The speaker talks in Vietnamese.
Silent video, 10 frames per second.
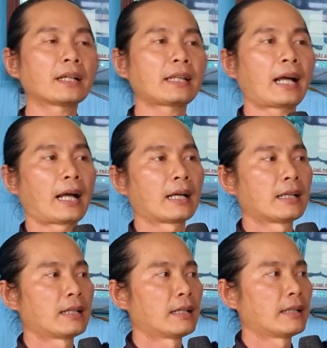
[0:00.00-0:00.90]
Tức là
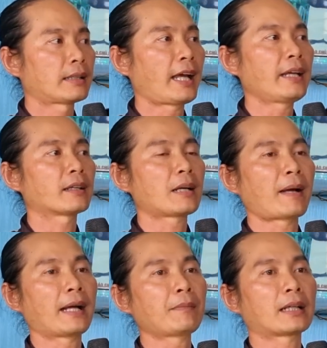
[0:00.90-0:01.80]
thấy được cái
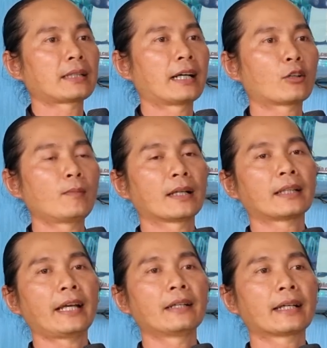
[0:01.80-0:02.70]
bản mặt thật của mình,
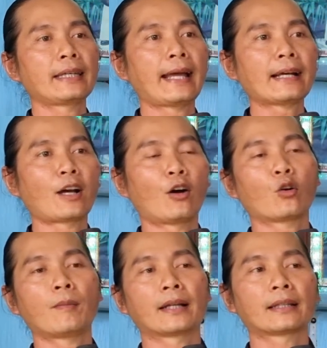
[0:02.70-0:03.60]
thấy được cái giác ngộ
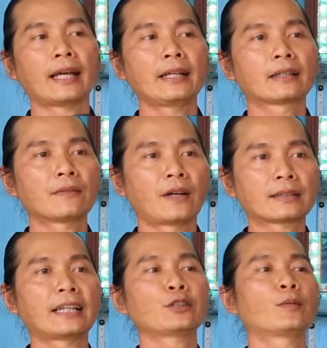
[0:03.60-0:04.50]
của mình, thấy được cái
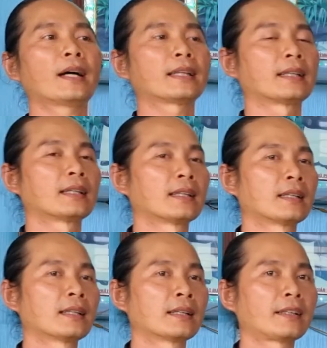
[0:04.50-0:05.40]
Phật tánh của mình.
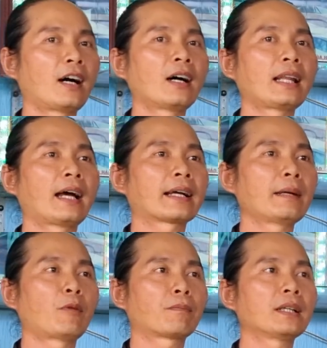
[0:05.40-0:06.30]
Đó là
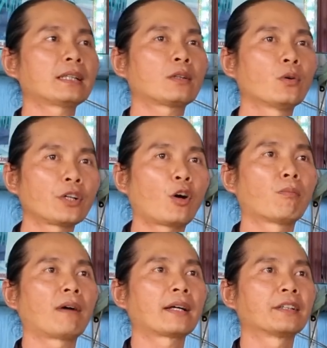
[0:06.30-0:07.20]
cái mục đích cuối
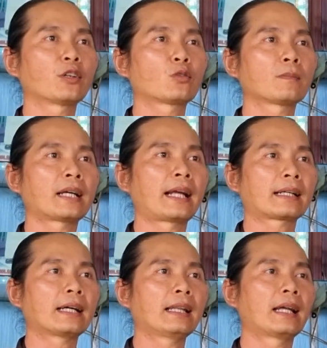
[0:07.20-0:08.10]
cùng mà người tu chúng ta
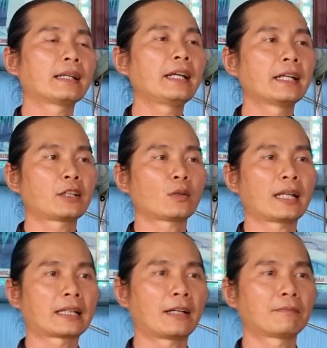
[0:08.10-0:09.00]
đạt đến, là đi đến chỗ
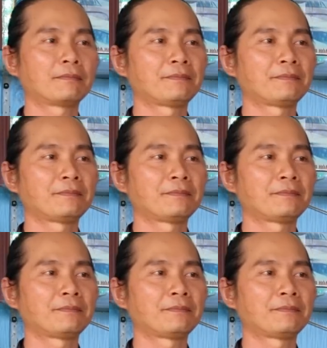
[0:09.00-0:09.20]
thành công.